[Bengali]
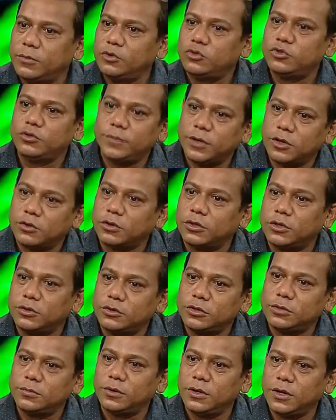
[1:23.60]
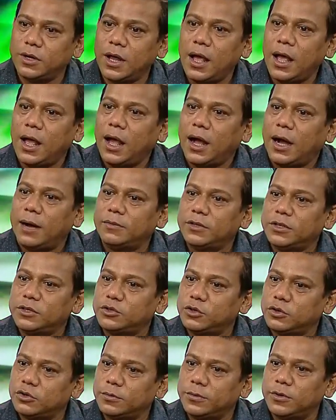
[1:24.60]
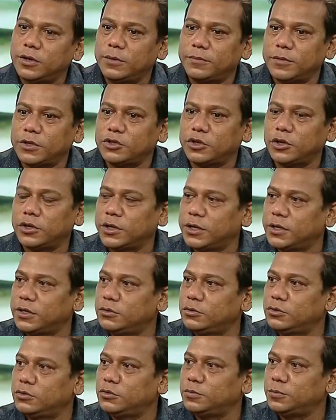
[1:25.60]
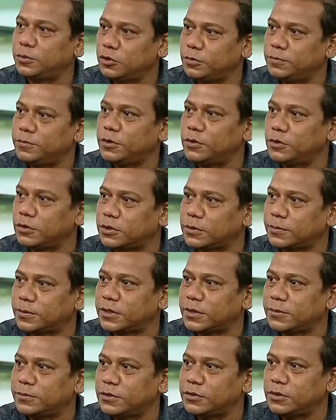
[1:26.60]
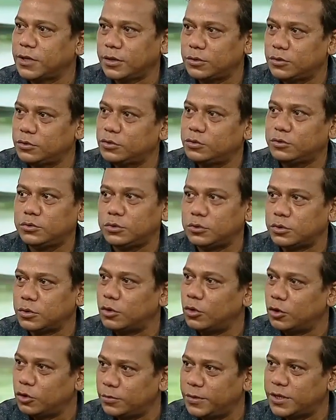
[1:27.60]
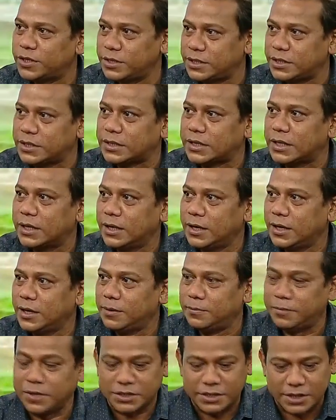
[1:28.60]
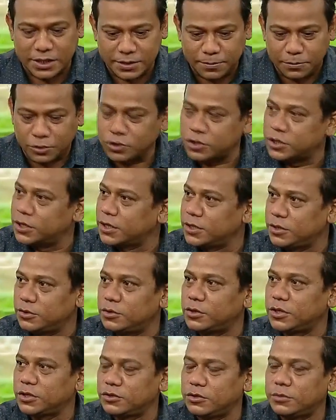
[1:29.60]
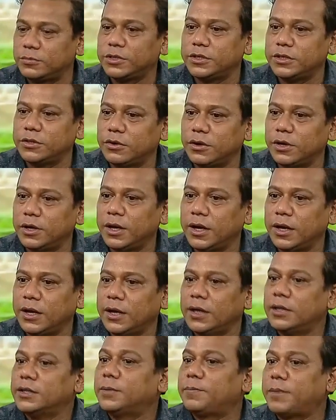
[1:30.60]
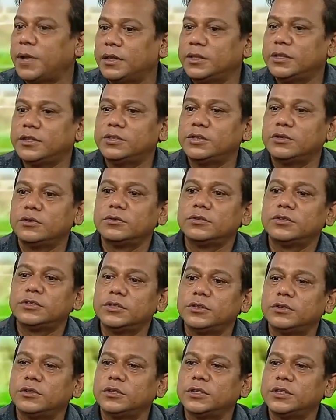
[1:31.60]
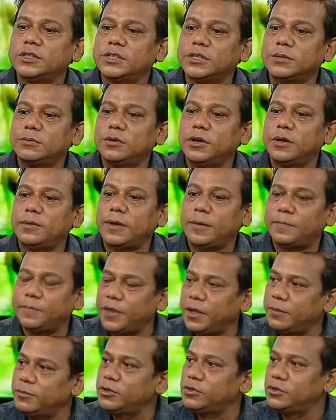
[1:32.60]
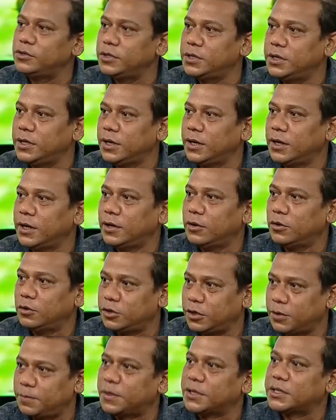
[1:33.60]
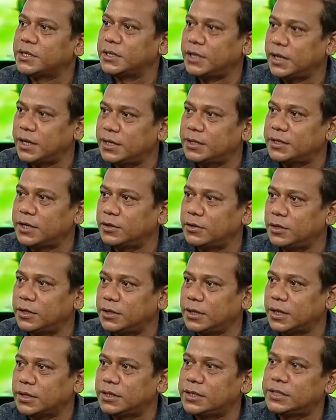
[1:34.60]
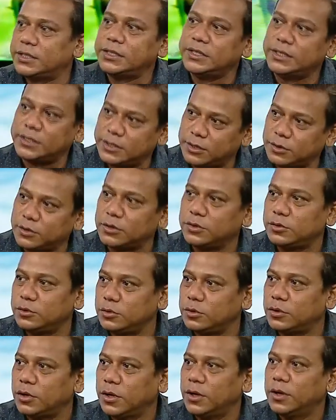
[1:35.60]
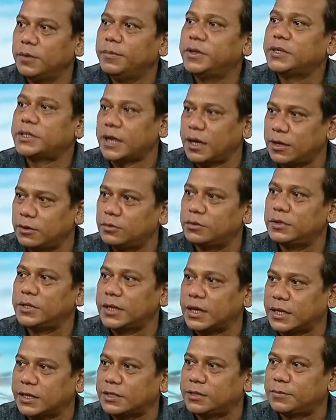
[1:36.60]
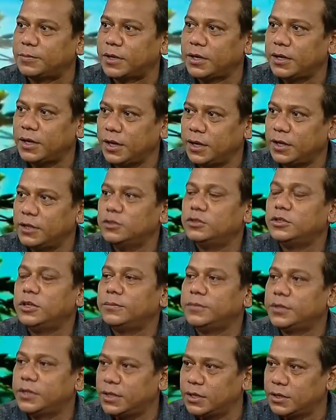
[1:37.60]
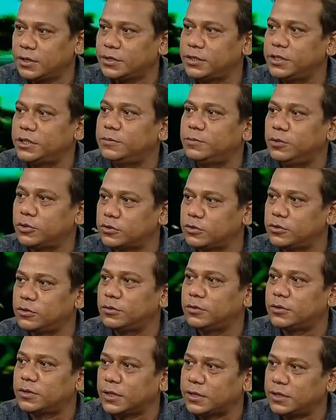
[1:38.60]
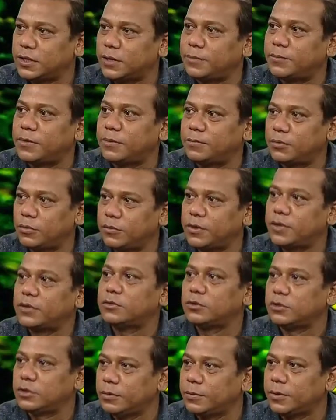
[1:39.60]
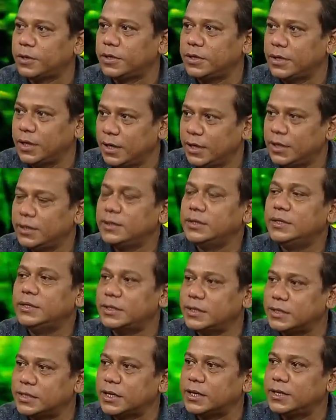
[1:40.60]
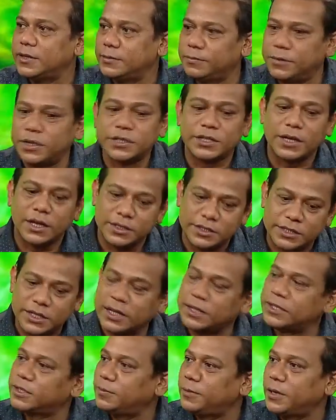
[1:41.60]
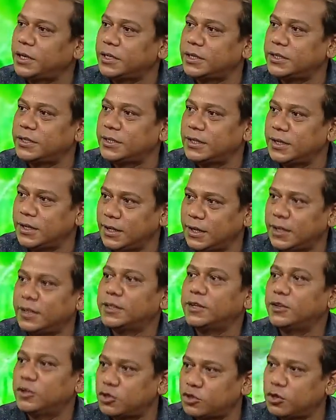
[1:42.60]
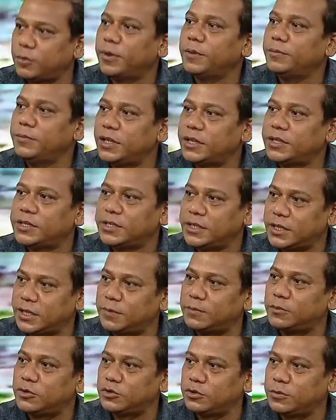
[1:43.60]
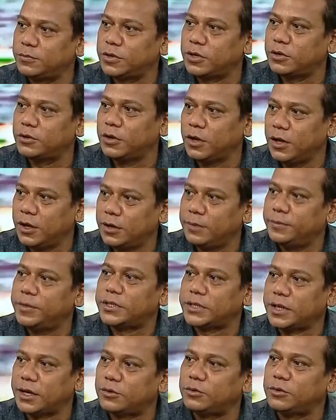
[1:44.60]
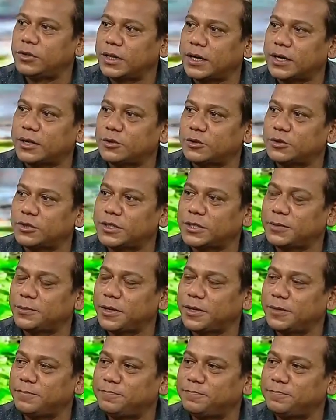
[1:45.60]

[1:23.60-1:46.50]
মৌসুমের কথা যদি বললেন আমাদের ছোটবেলায় আমরা ছয়টা ঋতু উপলব্ধি করতে পারতাম কিন্তু এখন তো দুটো গরম আর শীত মাঝখানে বর্ষা কিছুটা সময়ই করে তা প্রান্তিক জনগোষ্ঠীর কথা যেটা বললাম আপনি আমি যদি ওদের পাশে দাঁড়াই তাহলে তাদের শীতটাও কিন্তু বেশ আনন্দেই কাটতে পারে যদি আমাদের শীত বস্ত্রগুলো তাদের আমরা প্রোভাইড করতে পারি দিতে চাই বা সাহায্যের হাতটা বাড়িয়ে দিই তাহলে সবাই মিলে শীতের মৌসুমটাও বেশ আনন্দে কাটানো যেতে পারে